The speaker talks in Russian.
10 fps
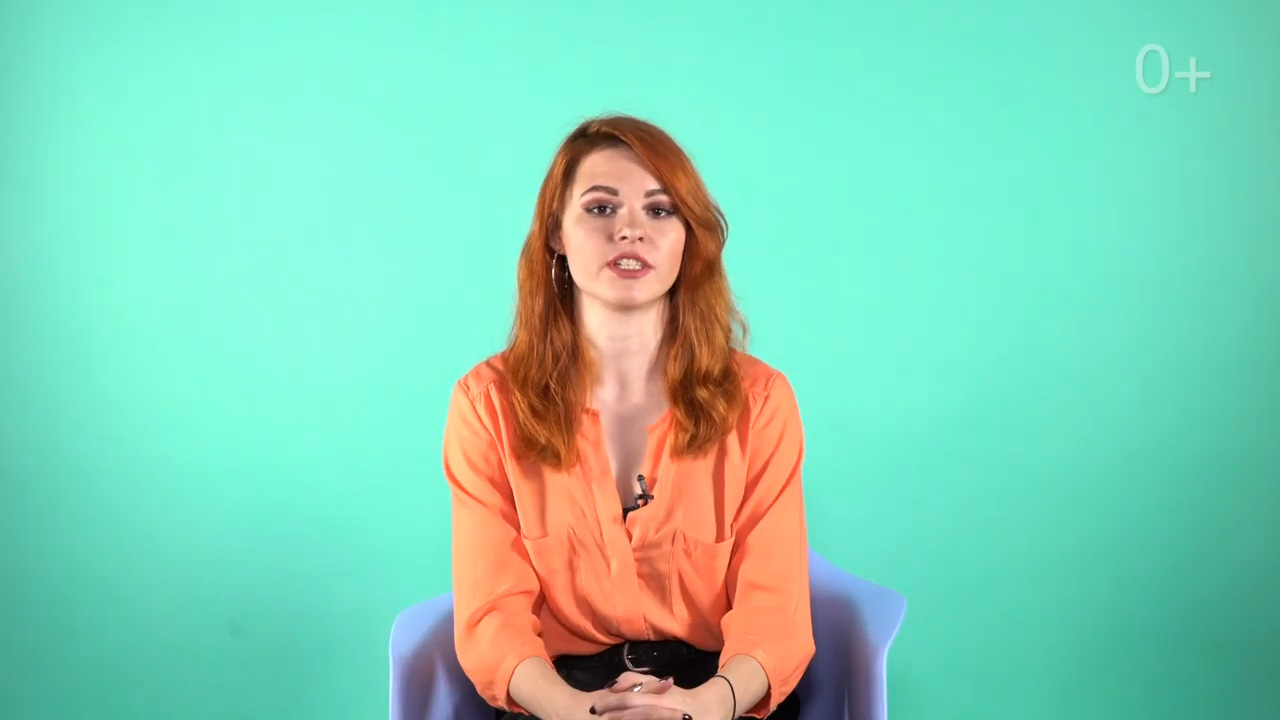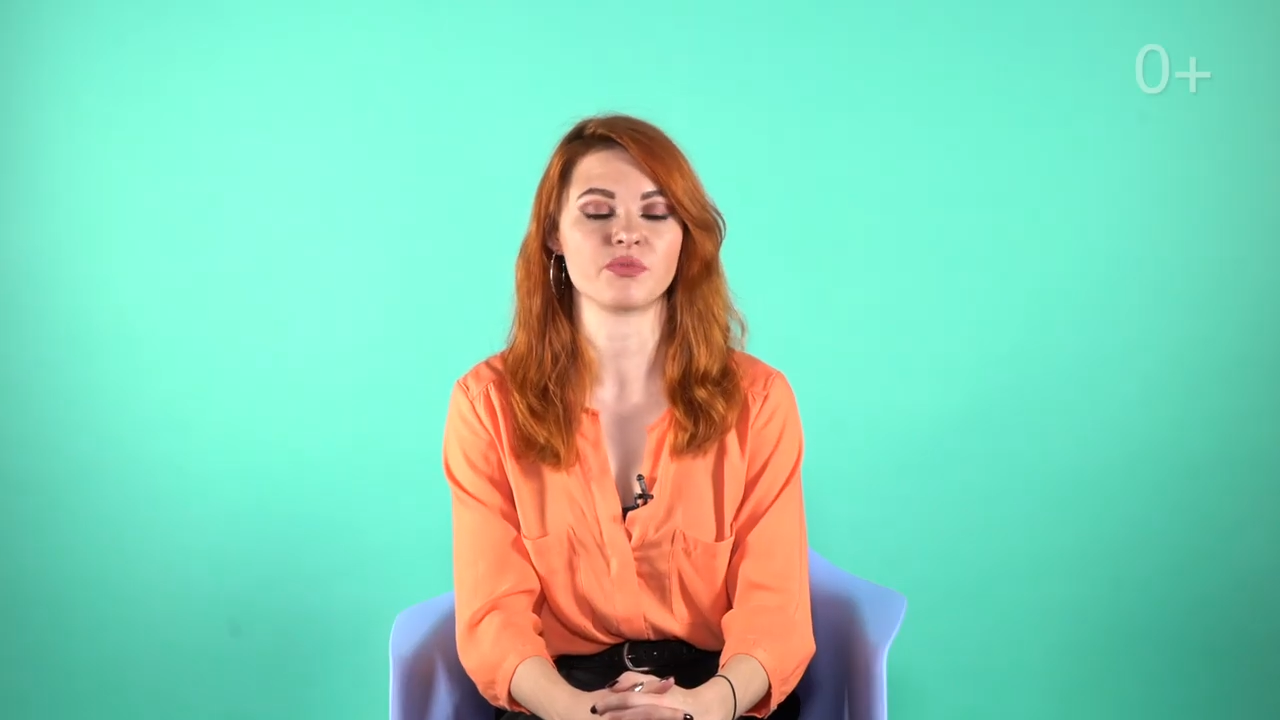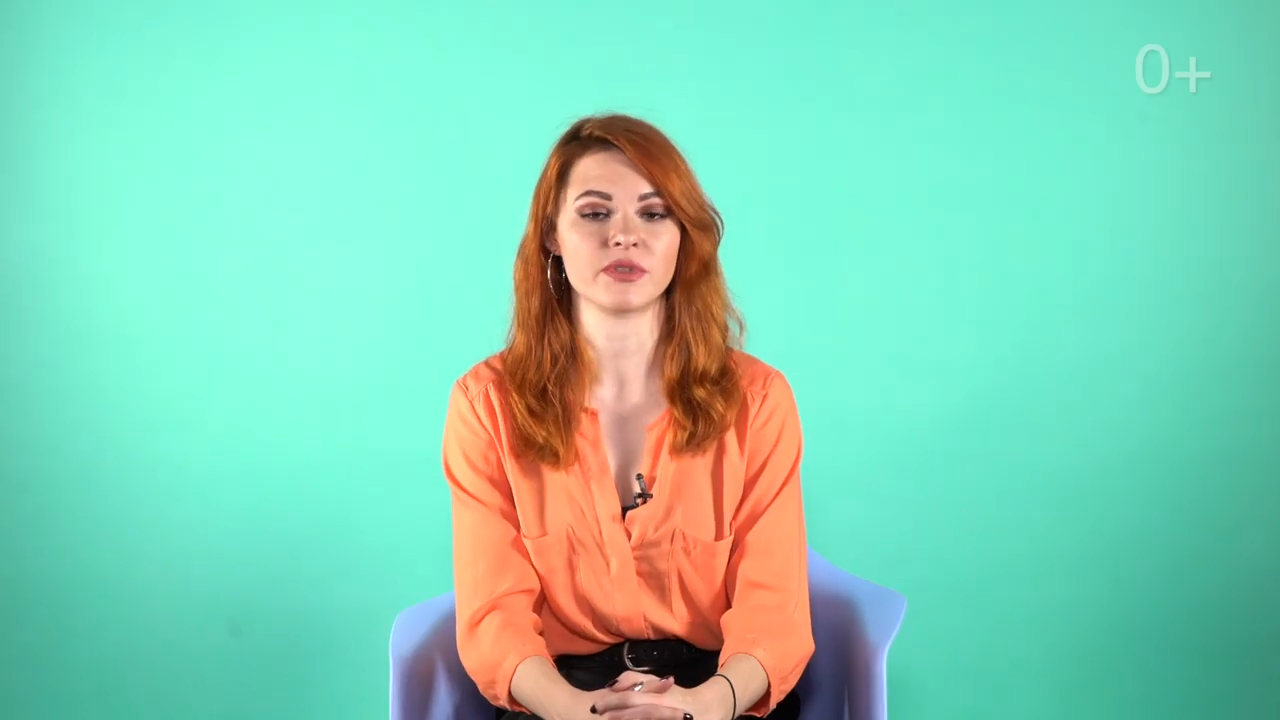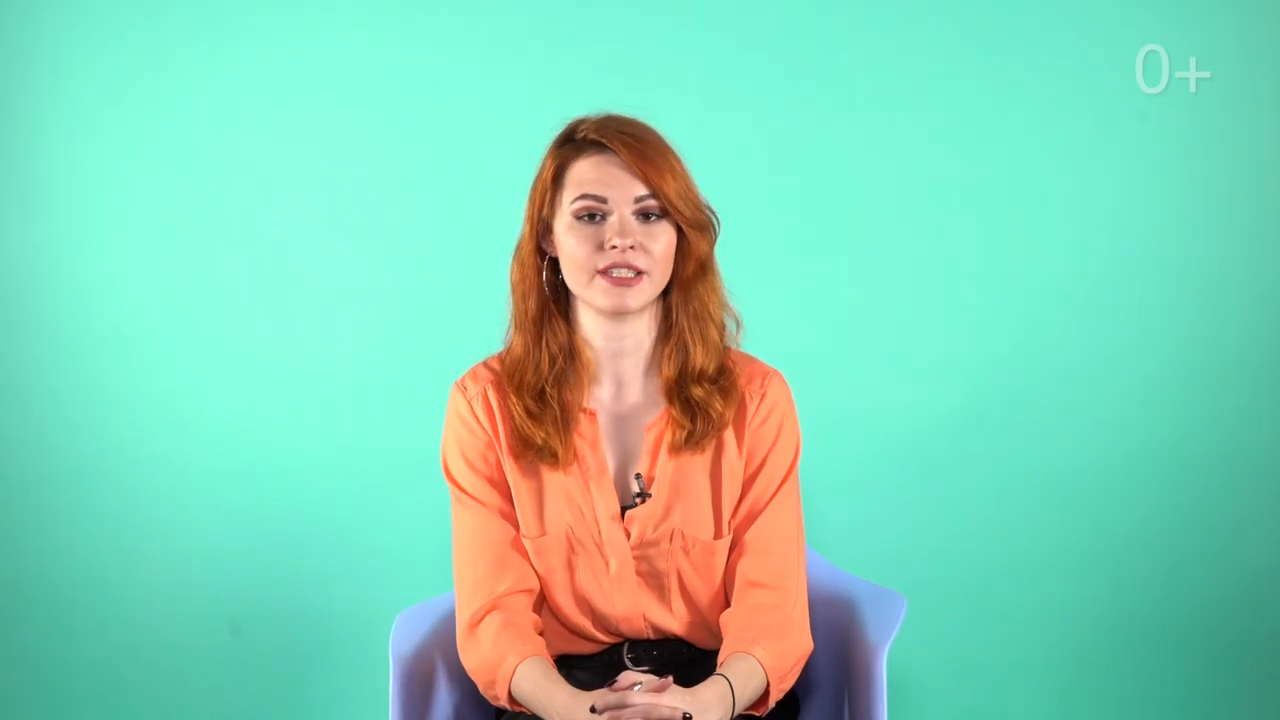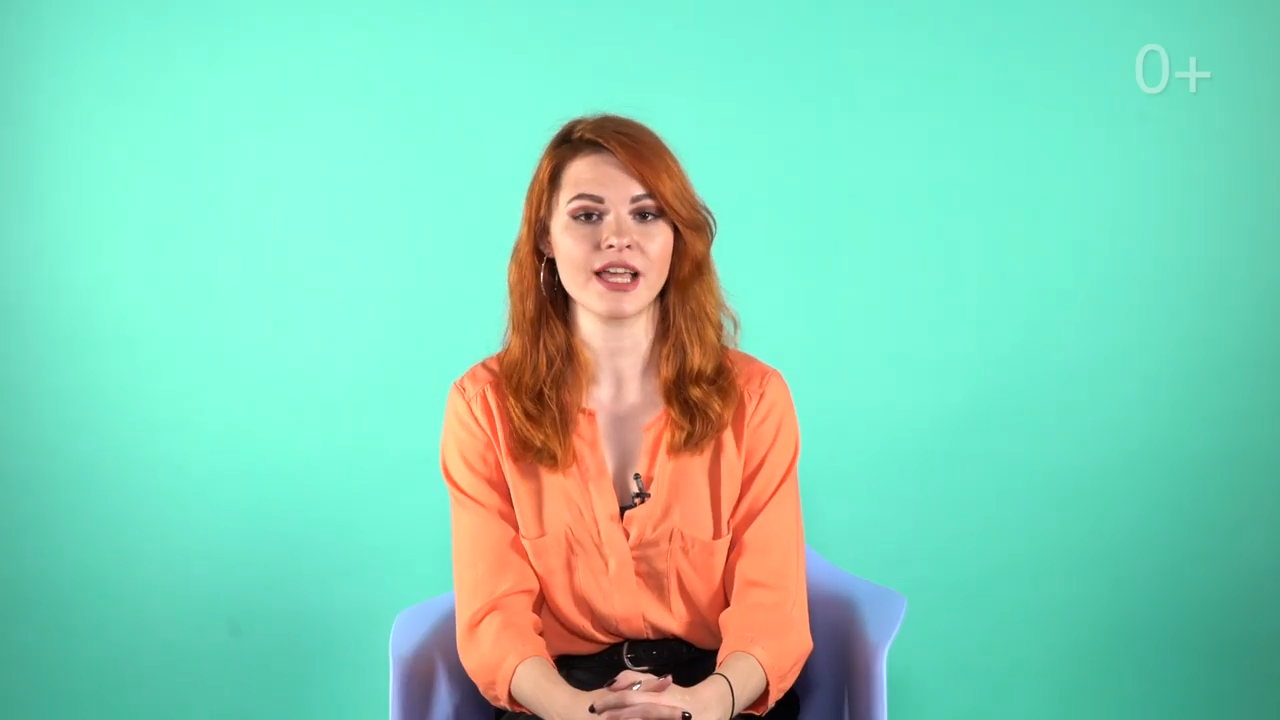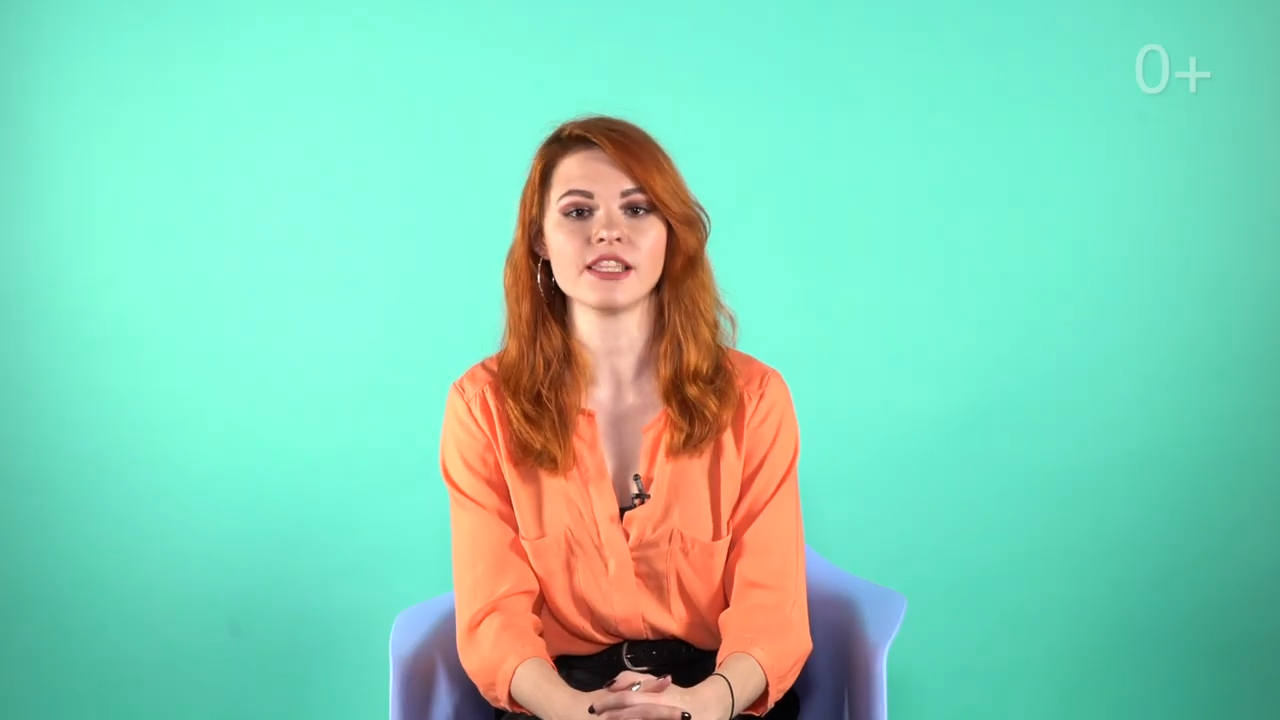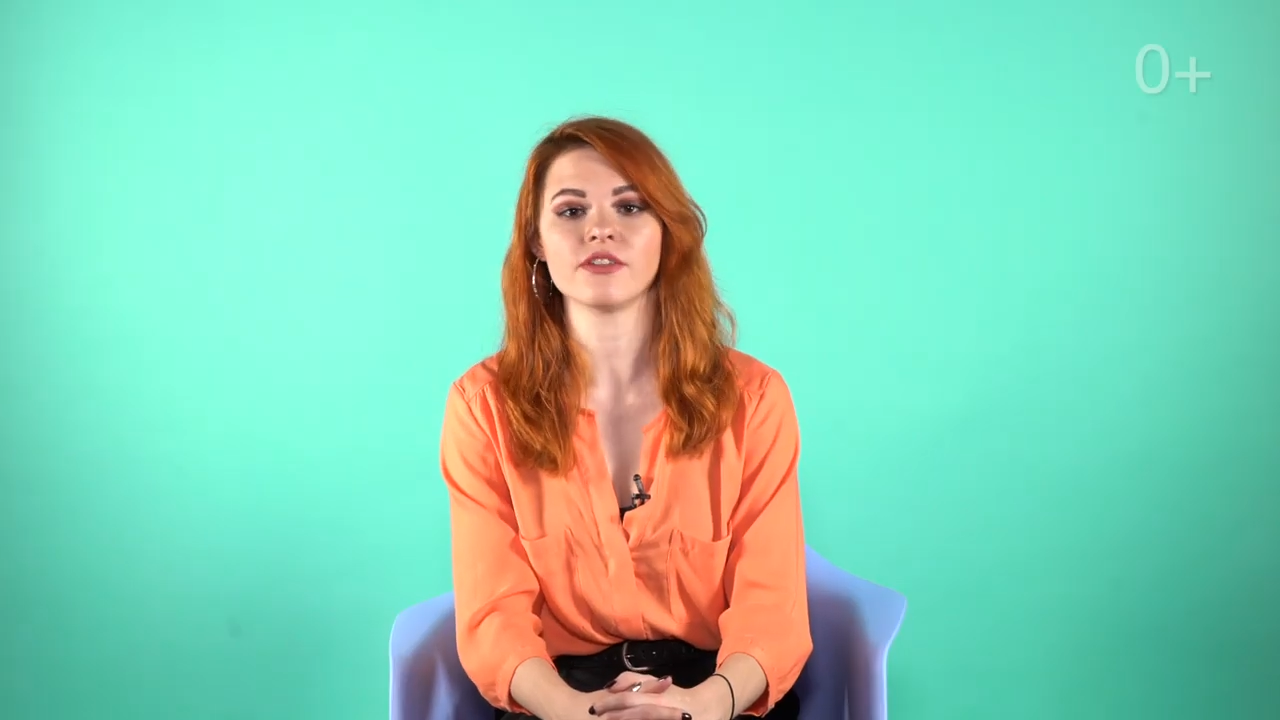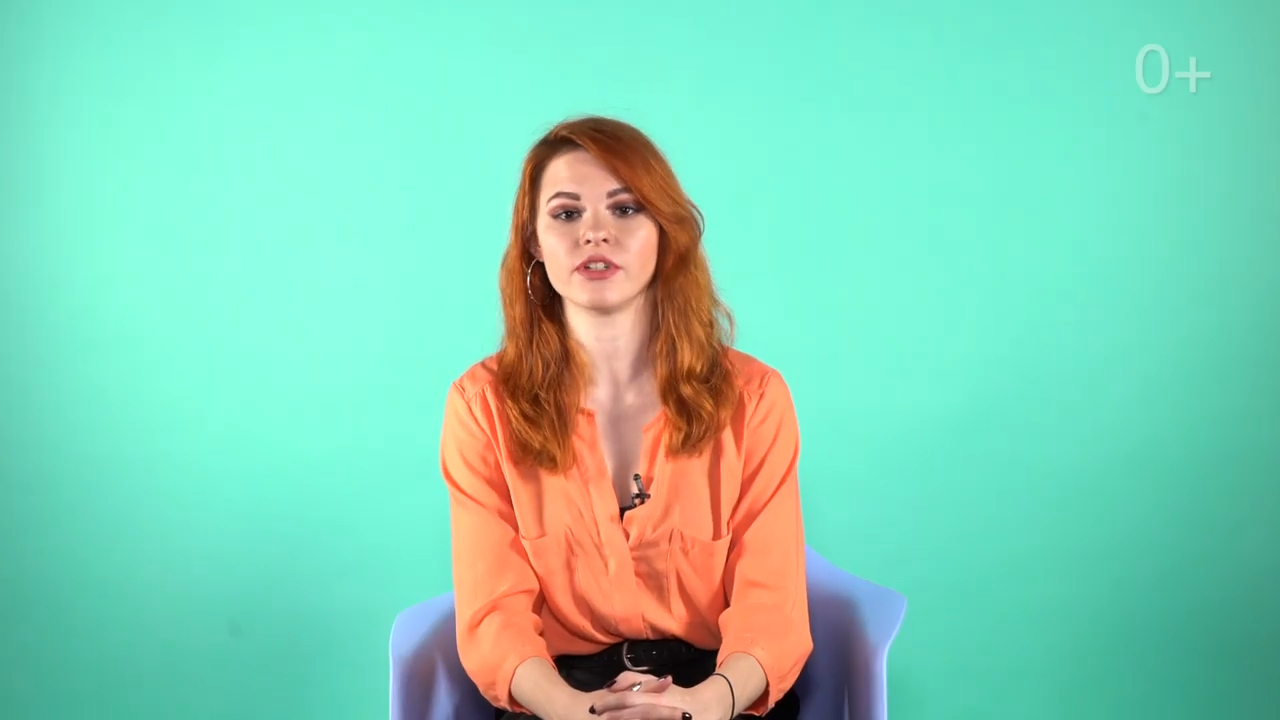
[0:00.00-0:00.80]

расписании